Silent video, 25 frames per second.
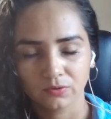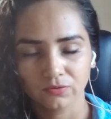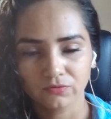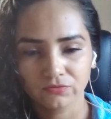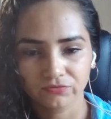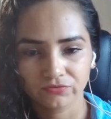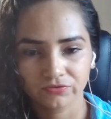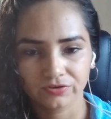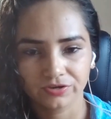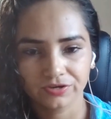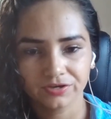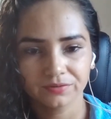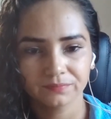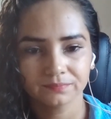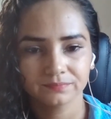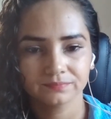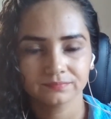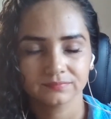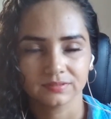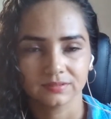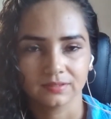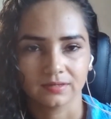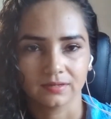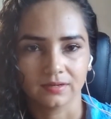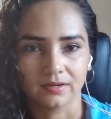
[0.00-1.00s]
fim,
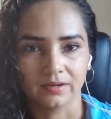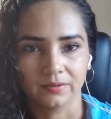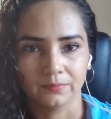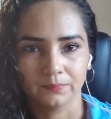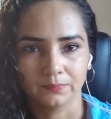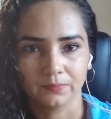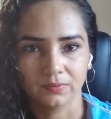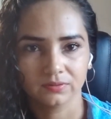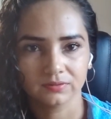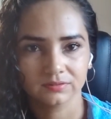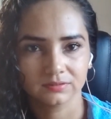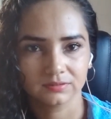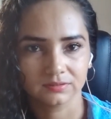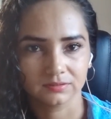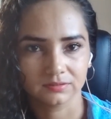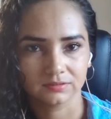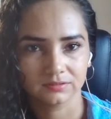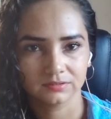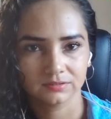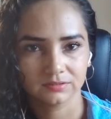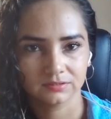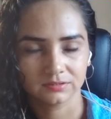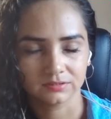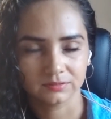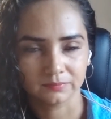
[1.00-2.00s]
é
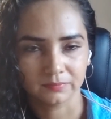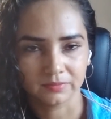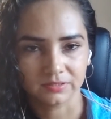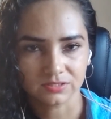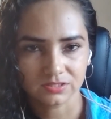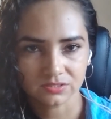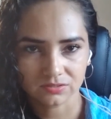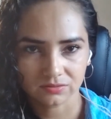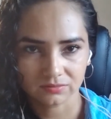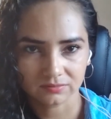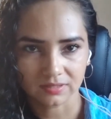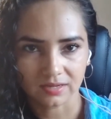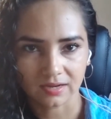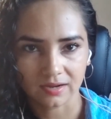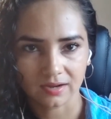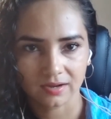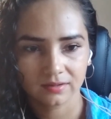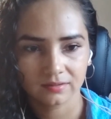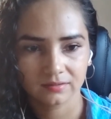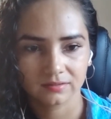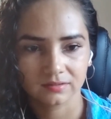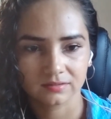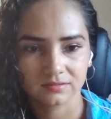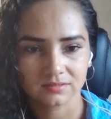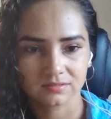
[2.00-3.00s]
importante mencionar
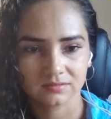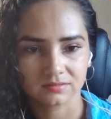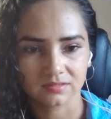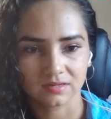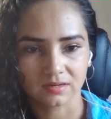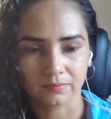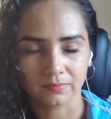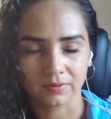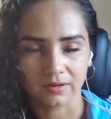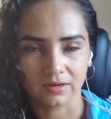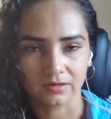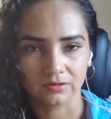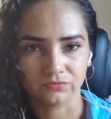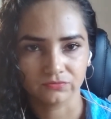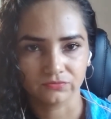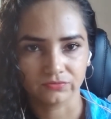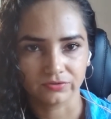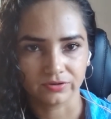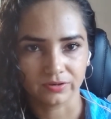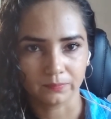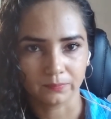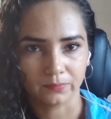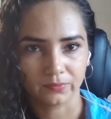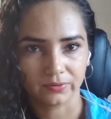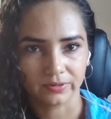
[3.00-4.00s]
que esse trabalho foi
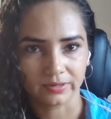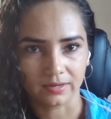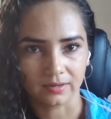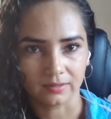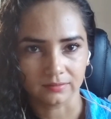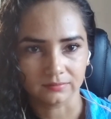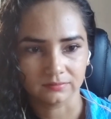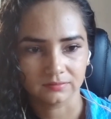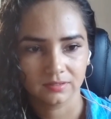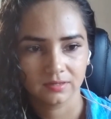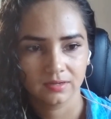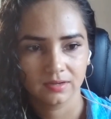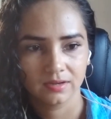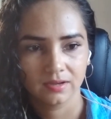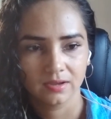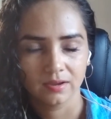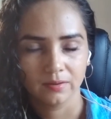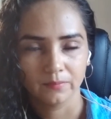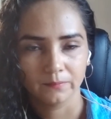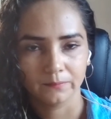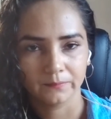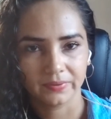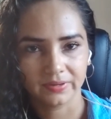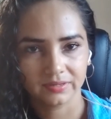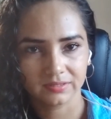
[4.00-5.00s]
apoiado
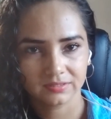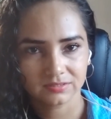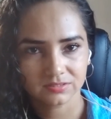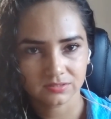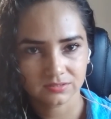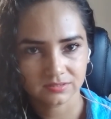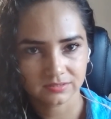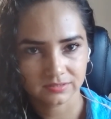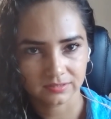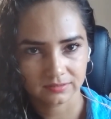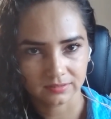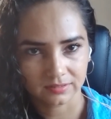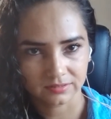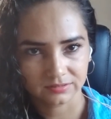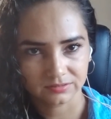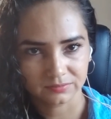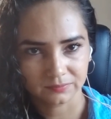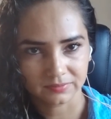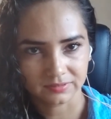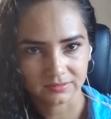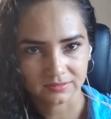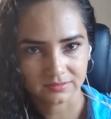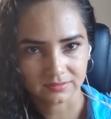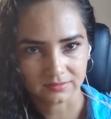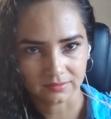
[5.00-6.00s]
pela Sociedade
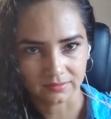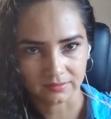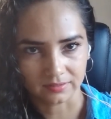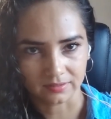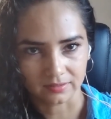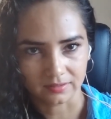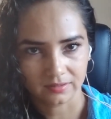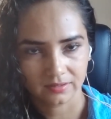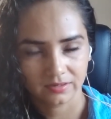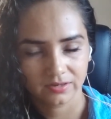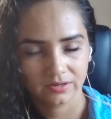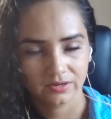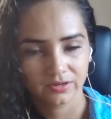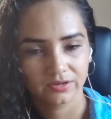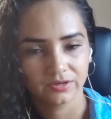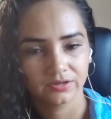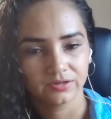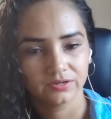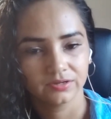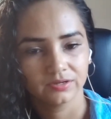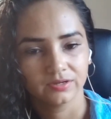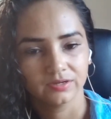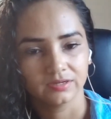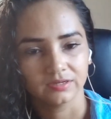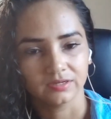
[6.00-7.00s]
Brasileira
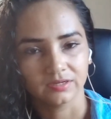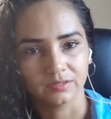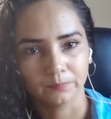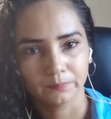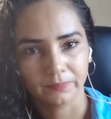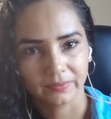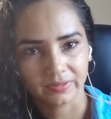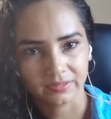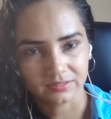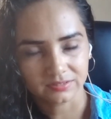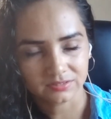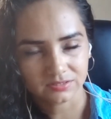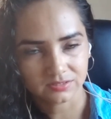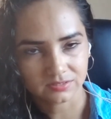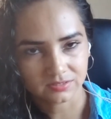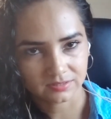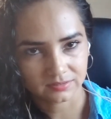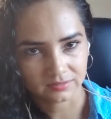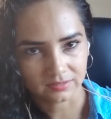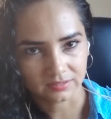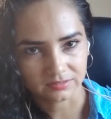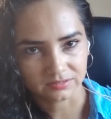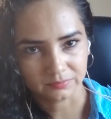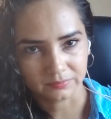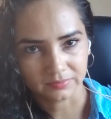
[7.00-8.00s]
e pela
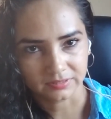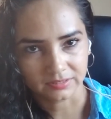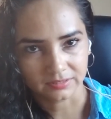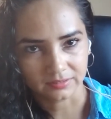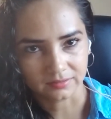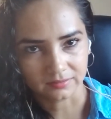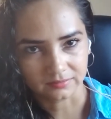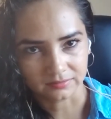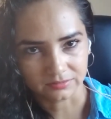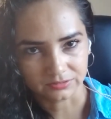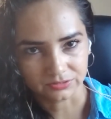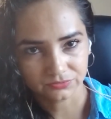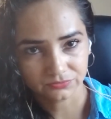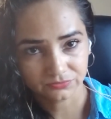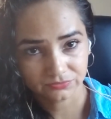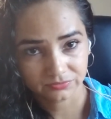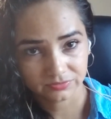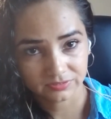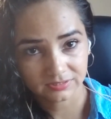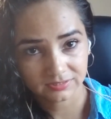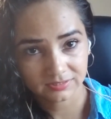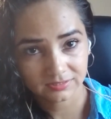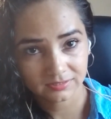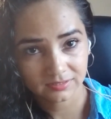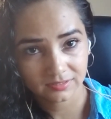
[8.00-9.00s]
Sociedade Americana de
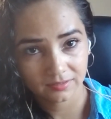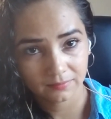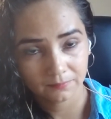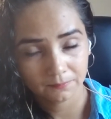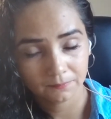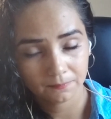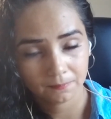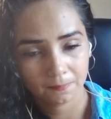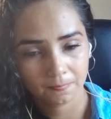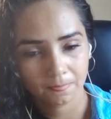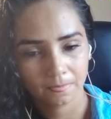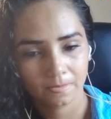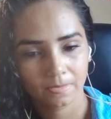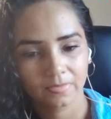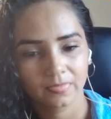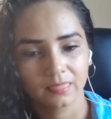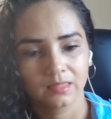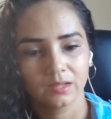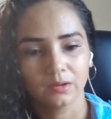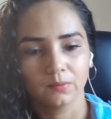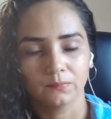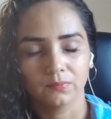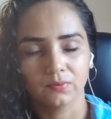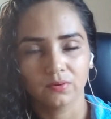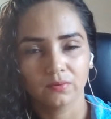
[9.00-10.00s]
Física
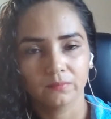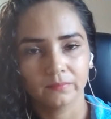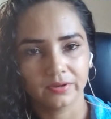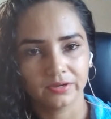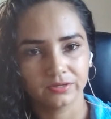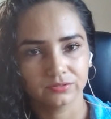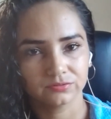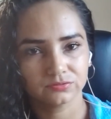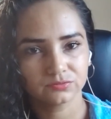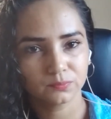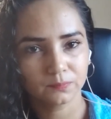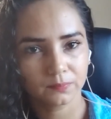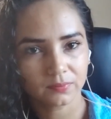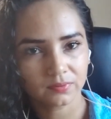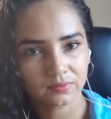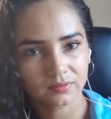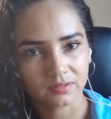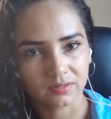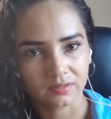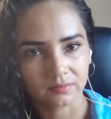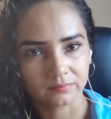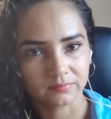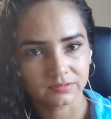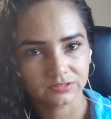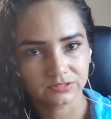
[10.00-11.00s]
por meio do
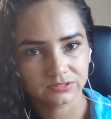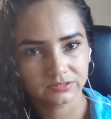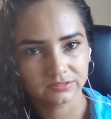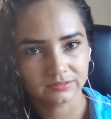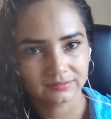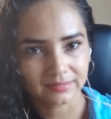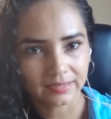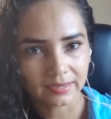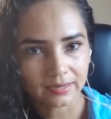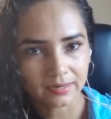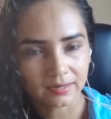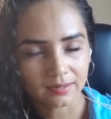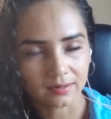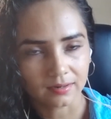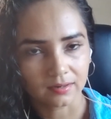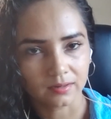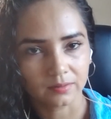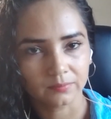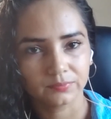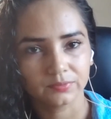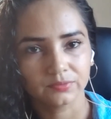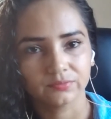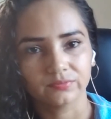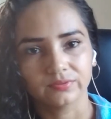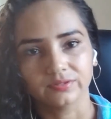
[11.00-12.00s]
programa de
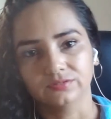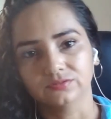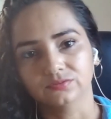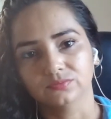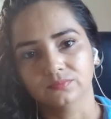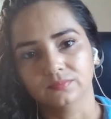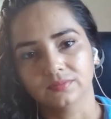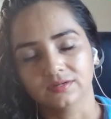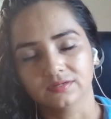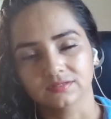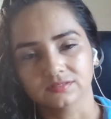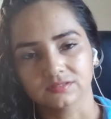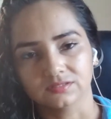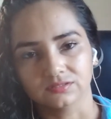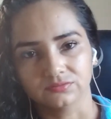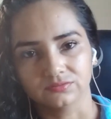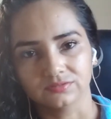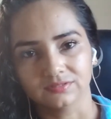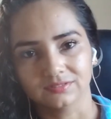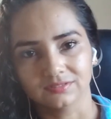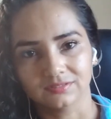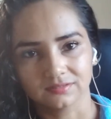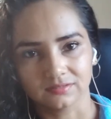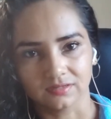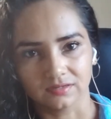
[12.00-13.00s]
intercâmbio entre o Brasil e os
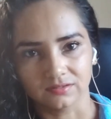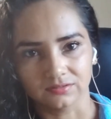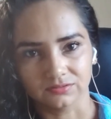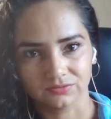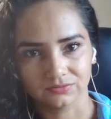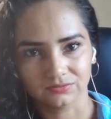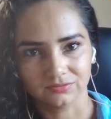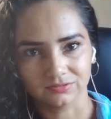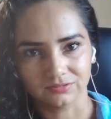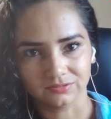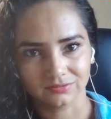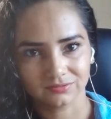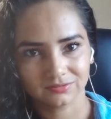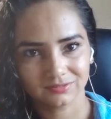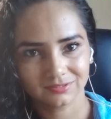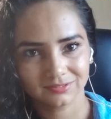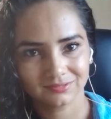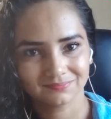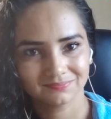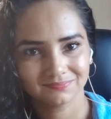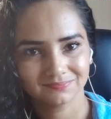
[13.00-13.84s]
Estados Unidos.